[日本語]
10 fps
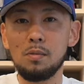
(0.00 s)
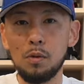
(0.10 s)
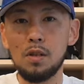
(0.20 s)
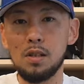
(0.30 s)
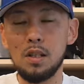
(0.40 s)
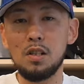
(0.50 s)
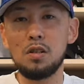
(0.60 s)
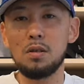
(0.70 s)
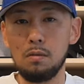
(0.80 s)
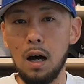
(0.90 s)
もですね、
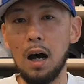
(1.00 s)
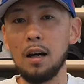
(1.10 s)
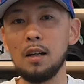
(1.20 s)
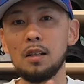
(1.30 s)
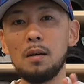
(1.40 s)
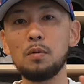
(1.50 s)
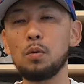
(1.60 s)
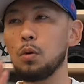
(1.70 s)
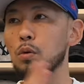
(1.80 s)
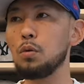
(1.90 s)
実は、多分
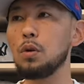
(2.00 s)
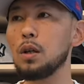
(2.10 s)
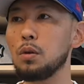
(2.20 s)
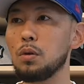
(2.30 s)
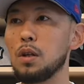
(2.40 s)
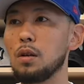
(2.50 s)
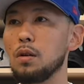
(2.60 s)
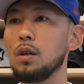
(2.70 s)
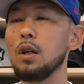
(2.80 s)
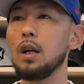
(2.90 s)
この動画撮って
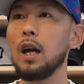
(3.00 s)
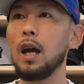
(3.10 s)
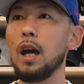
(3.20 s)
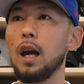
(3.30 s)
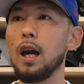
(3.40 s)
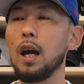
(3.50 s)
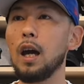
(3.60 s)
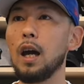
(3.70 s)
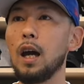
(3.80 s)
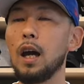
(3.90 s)
る、
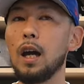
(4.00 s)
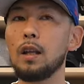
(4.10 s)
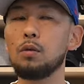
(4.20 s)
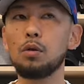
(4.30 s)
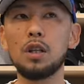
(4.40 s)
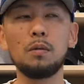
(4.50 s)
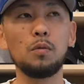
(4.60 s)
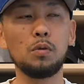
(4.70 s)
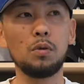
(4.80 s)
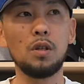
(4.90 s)
えー、時も
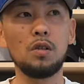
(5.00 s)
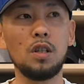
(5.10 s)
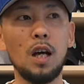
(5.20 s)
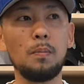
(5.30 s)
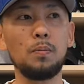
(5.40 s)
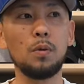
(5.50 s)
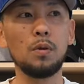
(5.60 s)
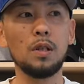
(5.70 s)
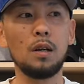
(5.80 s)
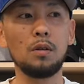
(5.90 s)
そうですし、
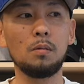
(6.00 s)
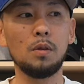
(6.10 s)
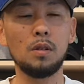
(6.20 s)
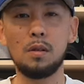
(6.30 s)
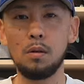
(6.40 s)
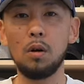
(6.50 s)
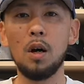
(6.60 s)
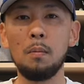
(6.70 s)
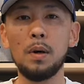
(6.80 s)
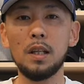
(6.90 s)
アップロードされる時もそうですけど、
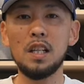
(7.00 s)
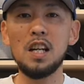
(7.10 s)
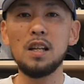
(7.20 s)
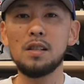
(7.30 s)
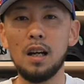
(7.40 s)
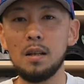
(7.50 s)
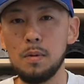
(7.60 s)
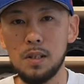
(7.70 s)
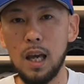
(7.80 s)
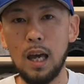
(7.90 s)
まだリリースされて
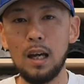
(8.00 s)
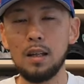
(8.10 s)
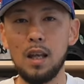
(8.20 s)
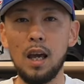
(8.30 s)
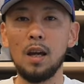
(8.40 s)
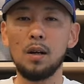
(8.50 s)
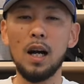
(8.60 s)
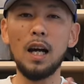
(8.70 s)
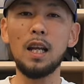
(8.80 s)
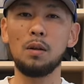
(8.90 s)
ません。で、
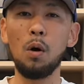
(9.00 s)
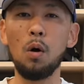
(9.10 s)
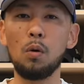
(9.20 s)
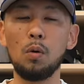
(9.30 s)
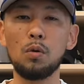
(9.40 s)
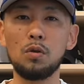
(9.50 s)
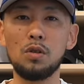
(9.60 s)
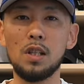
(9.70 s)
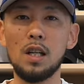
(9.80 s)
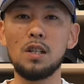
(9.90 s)
彼のこの主
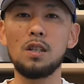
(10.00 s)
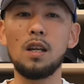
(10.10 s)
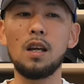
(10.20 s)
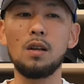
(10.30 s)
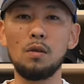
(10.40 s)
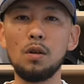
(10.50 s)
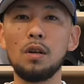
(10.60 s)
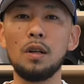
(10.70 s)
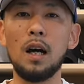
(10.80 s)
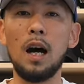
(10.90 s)
催してい
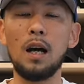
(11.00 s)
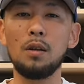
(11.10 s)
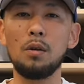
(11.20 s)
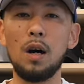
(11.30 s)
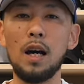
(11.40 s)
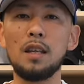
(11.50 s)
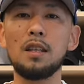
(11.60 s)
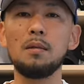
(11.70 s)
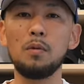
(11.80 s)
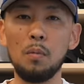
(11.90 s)
る、あの、
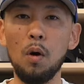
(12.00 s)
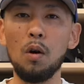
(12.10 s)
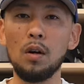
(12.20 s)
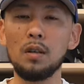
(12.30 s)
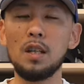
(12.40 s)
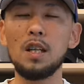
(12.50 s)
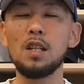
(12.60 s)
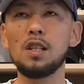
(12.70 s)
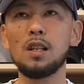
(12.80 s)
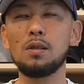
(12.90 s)
アイテムも T
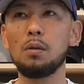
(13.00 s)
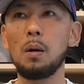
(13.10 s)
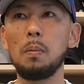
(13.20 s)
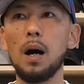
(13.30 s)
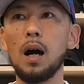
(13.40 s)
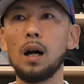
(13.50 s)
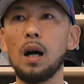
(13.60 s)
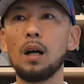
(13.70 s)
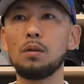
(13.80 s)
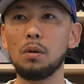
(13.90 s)
シャツとか
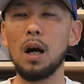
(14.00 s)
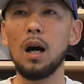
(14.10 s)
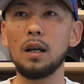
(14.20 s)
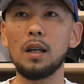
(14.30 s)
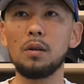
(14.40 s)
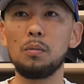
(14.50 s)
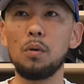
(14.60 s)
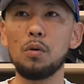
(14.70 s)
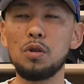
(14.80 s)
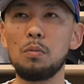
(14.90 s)
パーカーとか、結構
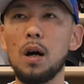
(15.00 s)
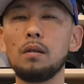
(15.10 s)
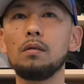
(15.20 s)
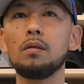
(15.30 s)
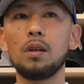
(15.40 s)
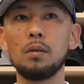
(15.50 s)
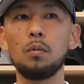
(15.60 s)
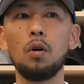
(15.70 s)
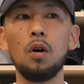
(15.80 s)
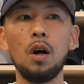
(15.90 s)
帽子もあるんですけど
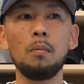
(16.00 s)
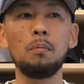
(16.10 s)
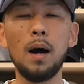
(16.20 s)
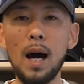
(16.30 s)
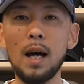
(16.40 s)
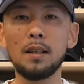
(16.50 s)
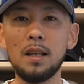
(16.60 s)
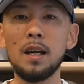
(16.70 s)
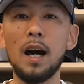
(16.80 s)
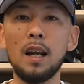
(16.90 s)
も、まあ手
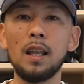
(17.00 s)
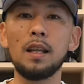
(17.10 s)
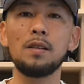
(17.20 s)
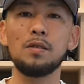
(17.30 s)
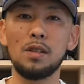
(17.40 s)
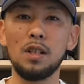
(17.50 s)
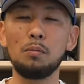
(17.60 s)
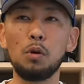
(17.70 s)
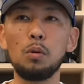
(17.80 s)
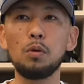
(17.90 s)
に入らないですし、
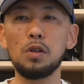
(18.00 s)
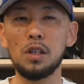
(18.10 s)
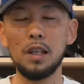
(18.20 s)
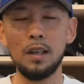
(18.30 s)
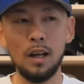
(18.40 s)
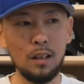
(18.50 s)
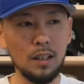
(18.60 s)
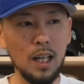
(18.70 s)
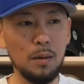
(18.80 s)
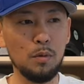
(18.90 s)
僕もですね、何
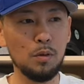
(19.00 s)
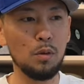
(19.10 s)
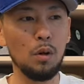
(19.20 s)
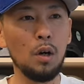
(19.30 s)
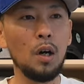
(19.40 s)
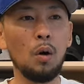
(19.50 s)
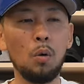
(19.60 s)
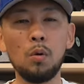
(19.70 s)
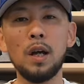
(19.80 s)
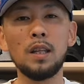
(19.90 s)
回もその
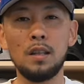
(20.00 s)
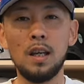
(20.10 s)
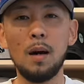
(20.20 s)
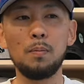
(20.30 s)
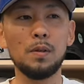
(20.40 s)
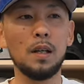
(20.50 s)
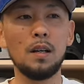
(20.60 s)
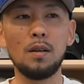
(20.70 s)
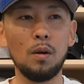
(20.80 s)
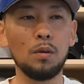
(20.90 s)
オンラインにアップされ
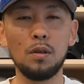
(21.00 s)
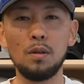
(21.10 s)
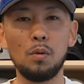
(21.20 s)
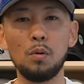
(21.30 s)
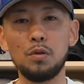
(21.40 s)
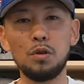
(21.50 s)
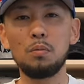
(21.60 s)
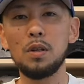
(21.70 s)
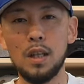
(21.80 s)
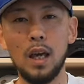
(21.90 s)
るよっていう告知を
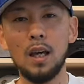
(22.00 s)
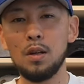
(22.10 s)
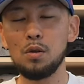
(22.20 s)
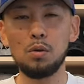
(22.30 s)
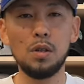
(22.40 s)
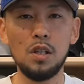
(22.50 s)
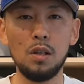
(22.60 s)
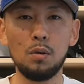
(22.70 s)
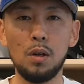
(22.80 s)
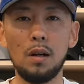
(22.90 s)
見て挑戦した
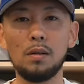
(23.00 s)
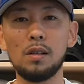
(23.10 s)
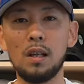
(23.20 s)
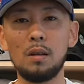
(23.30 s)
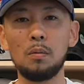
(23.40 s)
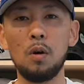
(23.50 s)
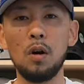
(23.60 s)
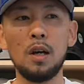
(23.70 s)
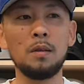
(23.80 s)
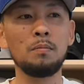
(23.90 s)
ことあるんですけれども、
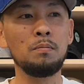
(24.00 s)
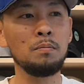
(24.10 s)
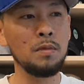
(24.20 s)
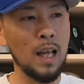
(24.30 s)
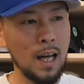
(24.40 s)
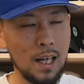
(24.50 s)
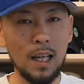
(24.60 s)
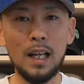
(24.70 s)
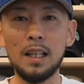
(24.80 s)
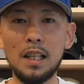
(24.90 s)
なか
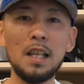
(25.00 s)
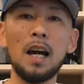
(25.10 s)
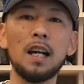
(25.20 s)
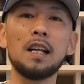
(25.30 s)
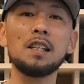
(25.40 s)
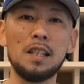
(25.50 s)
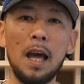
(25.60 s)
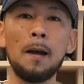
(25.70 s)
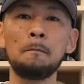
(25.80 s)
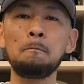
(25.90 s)
なか手に入らないです
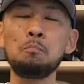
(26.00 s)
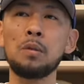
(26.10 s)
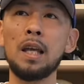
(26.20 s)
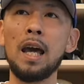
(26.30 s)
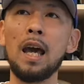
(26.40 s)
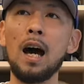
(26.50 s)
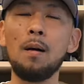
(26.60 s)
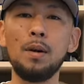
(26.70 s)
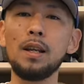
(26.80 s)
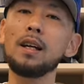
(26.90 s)
ね。で、
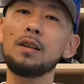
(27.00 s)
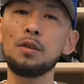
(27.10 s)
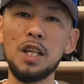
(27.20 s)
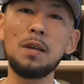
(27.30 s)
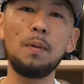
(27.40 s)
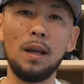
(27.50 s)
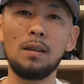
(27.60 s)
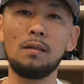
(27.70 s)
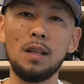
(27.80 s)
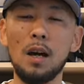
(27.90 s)
アメリカの eBay っ
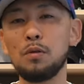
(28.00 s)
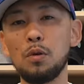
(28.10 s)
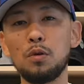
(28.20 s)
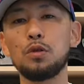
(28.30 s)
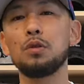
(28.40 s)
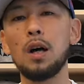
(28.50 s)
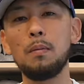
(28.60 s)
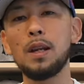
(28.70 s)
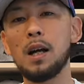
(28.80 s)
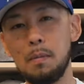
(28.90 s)
て言って Yahoo オークションの
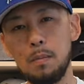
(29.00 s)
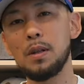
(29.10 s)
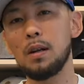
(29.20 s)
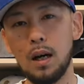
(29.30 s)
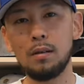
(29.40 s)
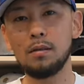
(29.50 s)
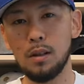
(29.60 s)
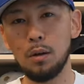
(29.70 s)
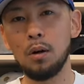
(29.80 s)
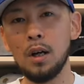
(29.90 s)
アメリカ版みたいなのがあるんですけ
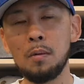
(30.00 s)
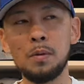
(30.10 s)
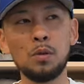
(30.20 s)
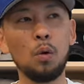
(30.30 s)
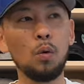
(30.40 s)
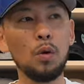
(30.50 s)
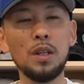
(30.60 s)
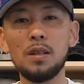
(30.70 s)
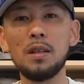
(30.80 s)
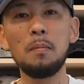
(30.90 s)
ど、そこ
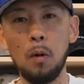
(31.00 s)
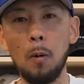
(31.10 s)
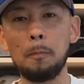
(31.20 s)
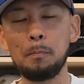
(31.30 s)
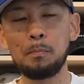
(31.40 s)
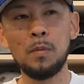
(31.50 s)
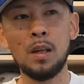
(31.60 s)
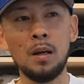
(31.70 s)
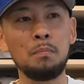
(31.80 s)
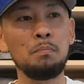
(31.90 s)
行っても、
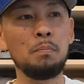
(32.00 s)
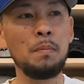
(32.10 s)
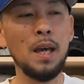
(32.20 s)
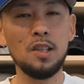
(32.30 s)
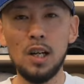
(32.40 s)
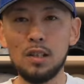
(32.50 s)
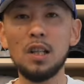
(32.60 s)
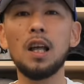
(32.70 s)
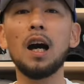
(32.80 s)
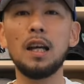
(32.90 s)
めちゃくちゃ
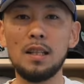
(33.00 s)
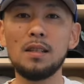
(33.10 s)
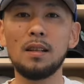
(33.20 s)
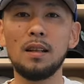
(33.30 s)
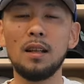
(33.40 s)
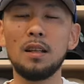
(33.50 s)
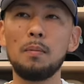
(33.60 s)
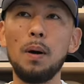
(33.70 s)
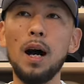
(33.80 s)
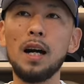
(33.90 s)
高いです。で、
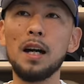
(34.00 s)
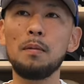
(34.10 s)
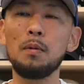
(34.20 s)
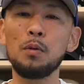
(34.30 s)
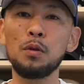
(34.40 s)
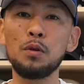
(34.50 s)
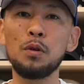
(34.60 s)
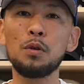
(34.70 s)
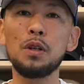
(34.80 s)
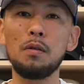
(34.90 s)
パーカーも物に
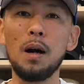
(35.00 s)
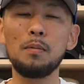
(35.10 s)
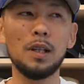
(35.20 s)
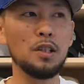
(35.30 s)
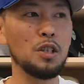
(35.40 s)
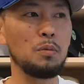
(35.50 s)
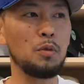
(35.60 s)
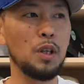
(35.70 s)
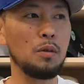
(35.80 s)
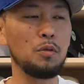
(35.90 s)
よっては昔のも
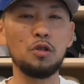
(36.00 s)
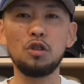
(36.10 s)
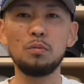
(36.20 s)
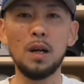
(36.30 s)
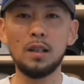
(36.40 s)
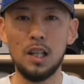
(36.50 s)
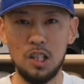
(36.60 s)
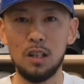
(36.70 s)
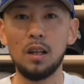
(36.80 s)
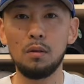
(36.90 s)
のだともう10万ぐらいし
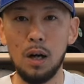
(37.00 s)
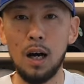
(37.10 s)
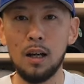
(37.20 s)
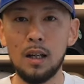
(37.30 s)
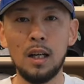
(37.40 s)
ちゃったりとか、